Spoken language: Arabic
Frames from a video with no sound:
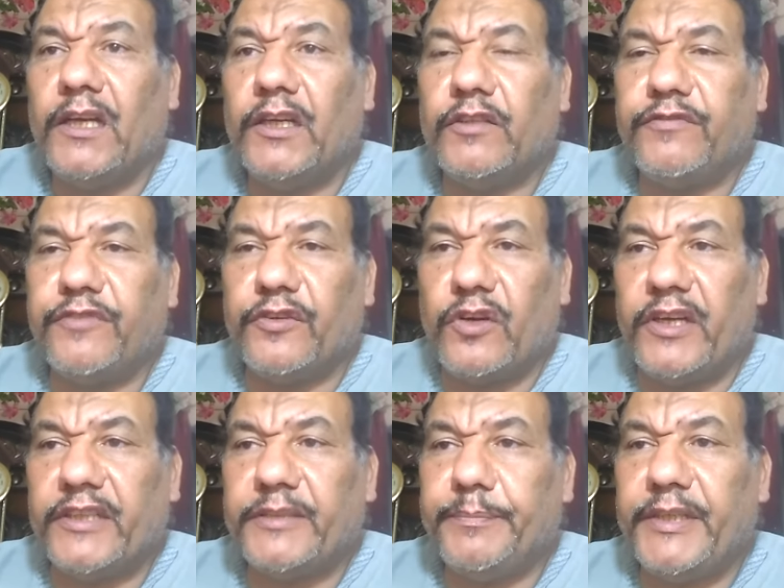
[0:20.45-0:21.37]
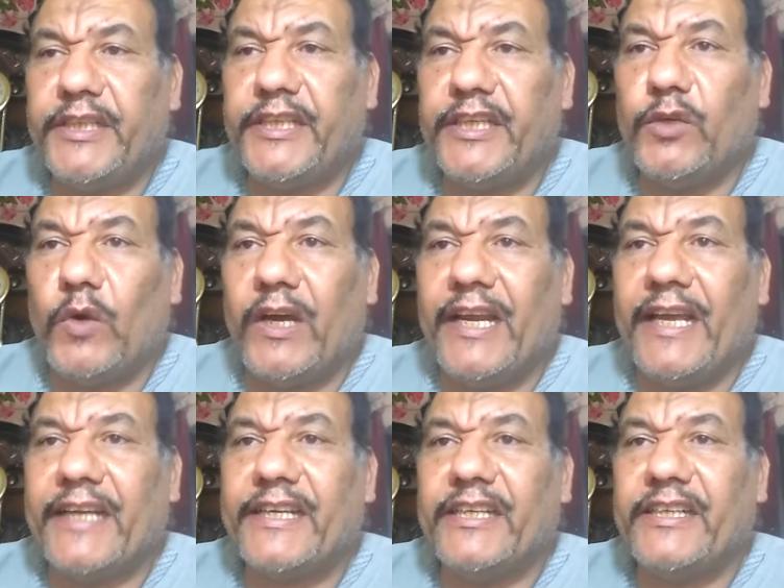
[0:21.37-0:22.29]
الانفراد به
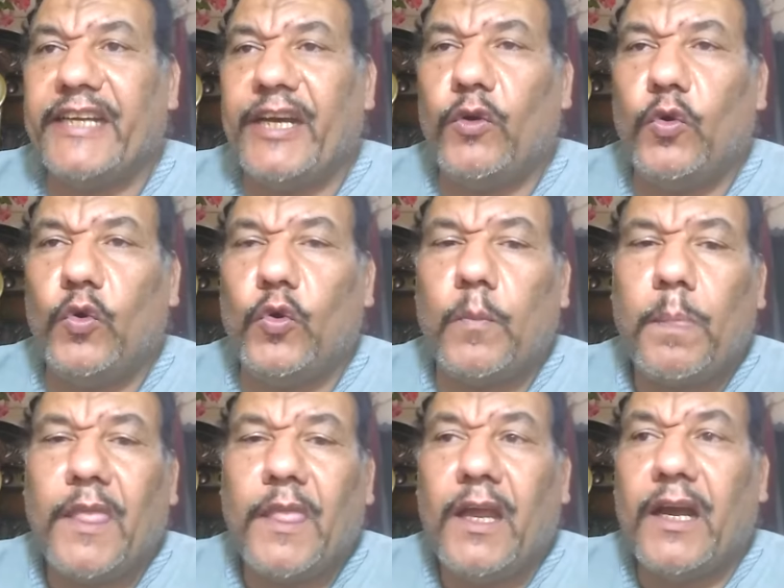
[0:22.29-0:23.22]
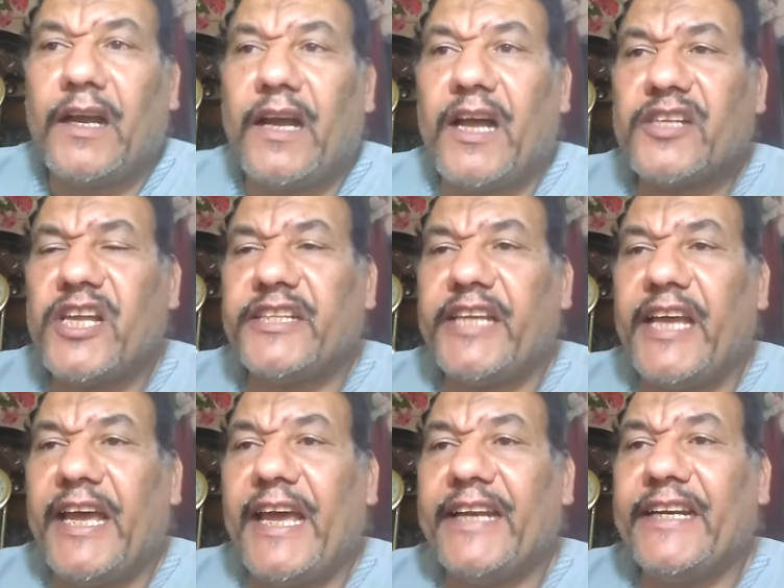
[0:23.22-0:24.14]
ولكنه قصد
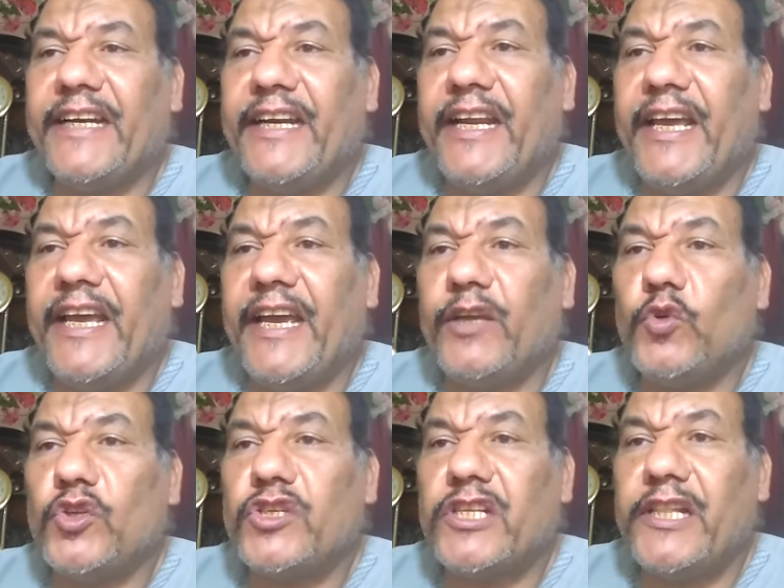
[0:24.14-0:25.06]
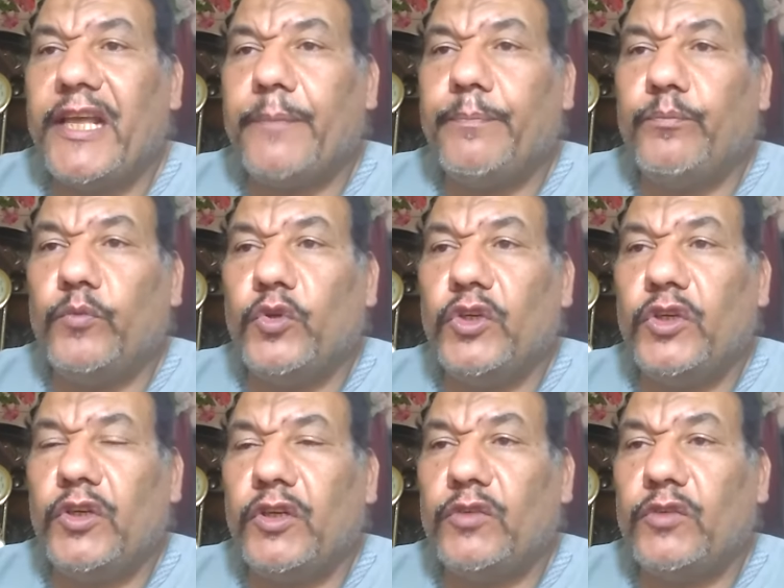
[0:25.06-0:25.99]
أن لا يسلب,
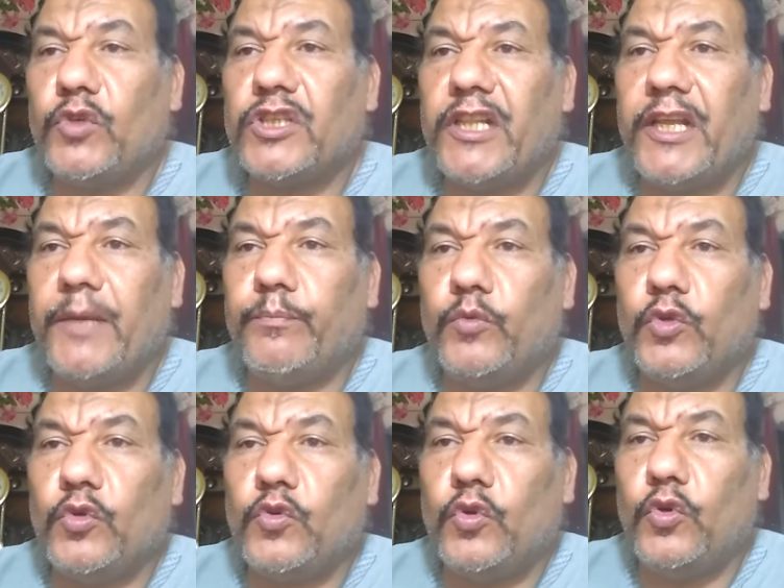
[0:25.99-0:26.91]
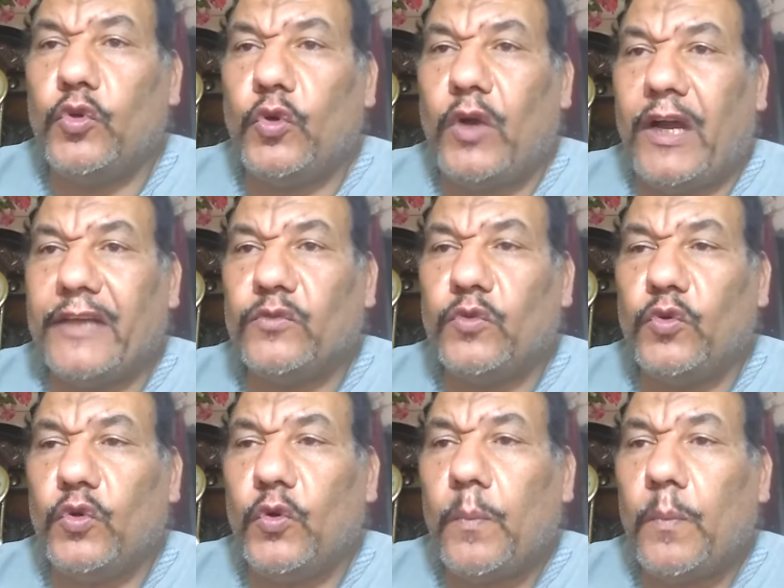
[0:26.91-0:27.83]
يسلب ملكه
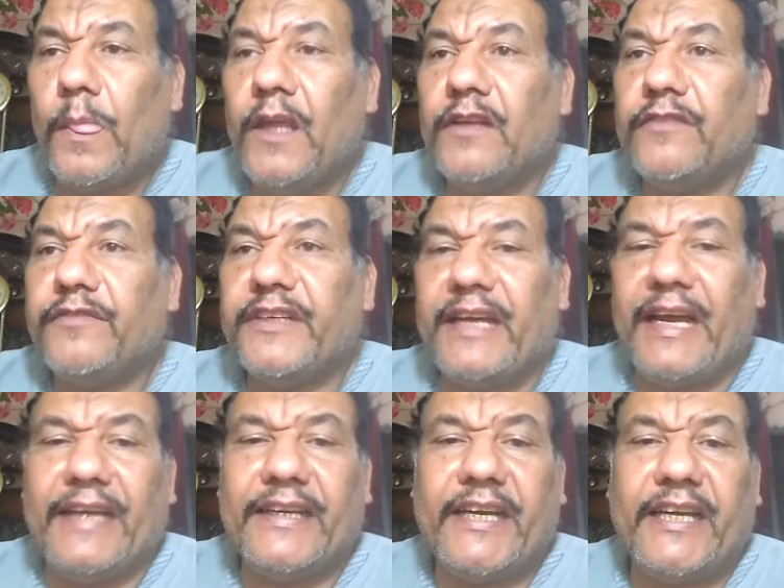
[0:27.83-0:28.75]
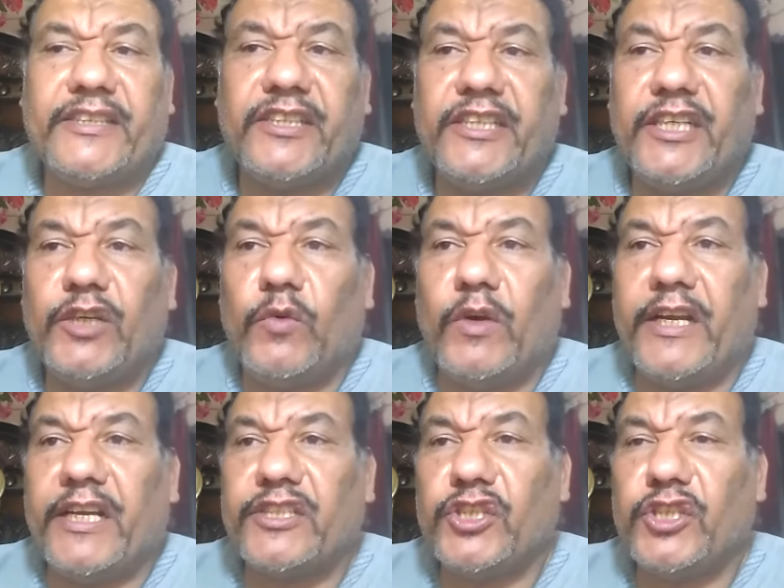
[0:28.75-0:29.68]
عنه في حياته
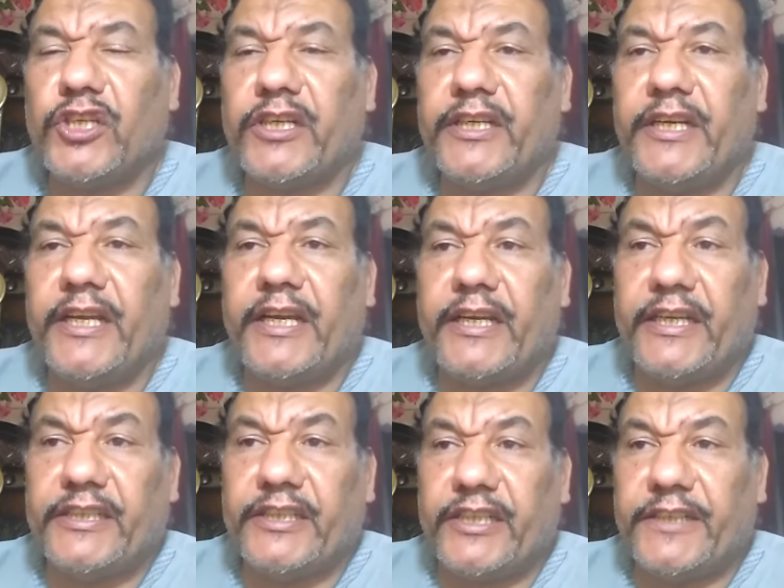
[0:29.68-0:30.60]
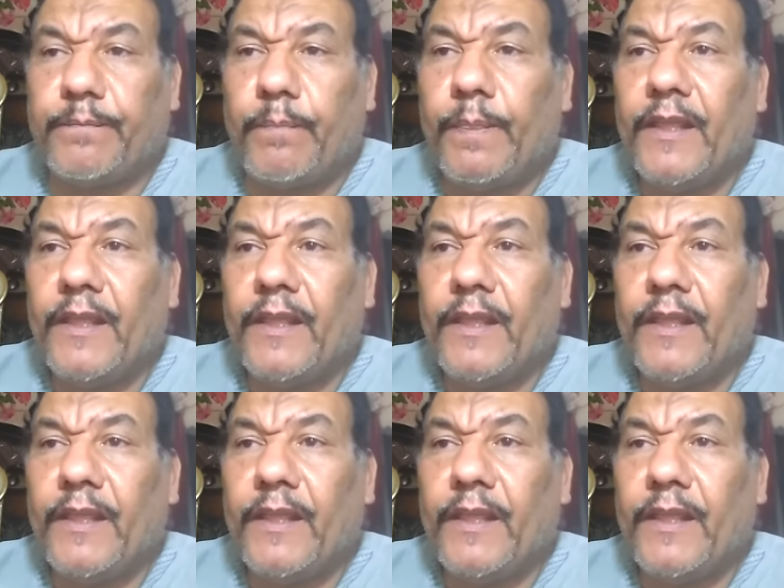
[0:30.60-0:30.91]
ويصير إلى غيره